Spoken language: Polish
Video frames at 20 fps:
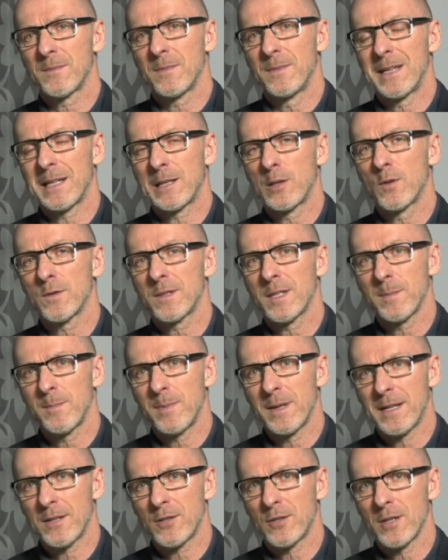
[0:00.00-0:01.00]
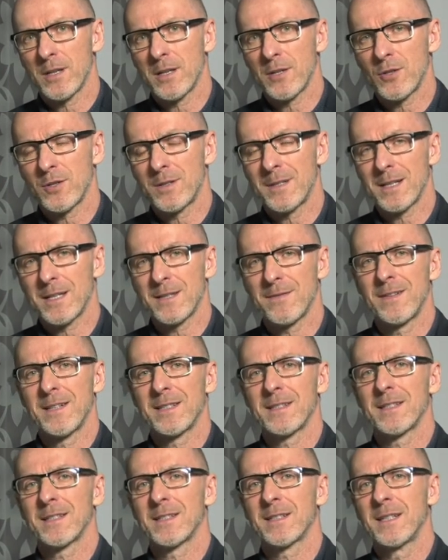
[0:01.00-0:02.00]
e, naglące parcia, czyli tak
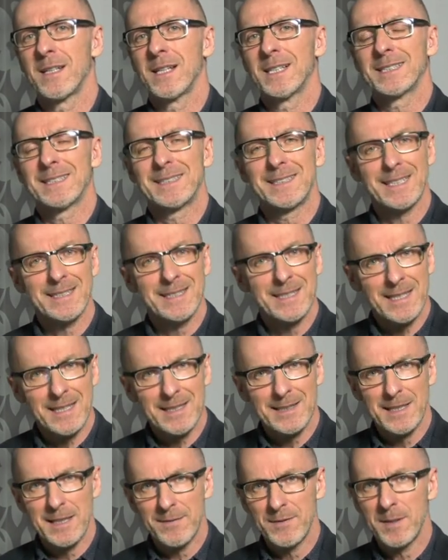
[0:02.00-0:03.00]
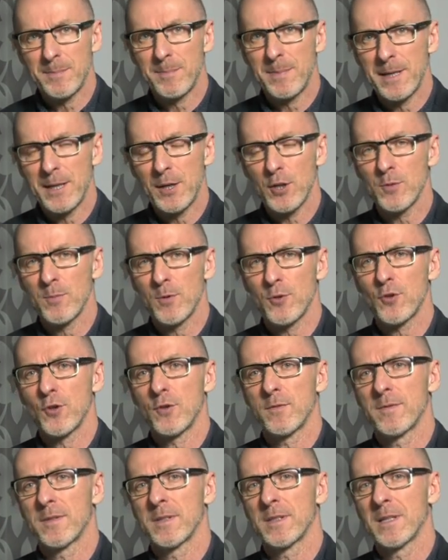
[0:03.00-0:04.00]
zwany nadreaktywny pęcherz
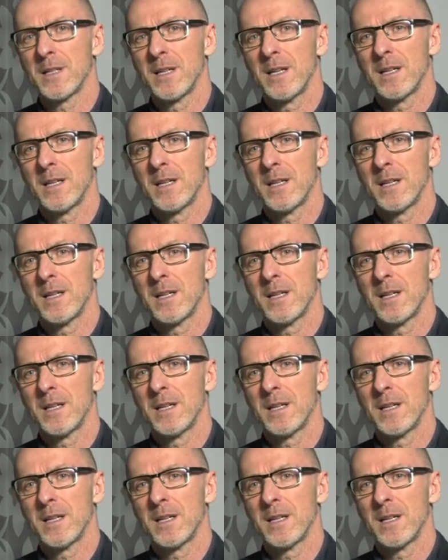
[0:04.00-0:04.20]
moczowy,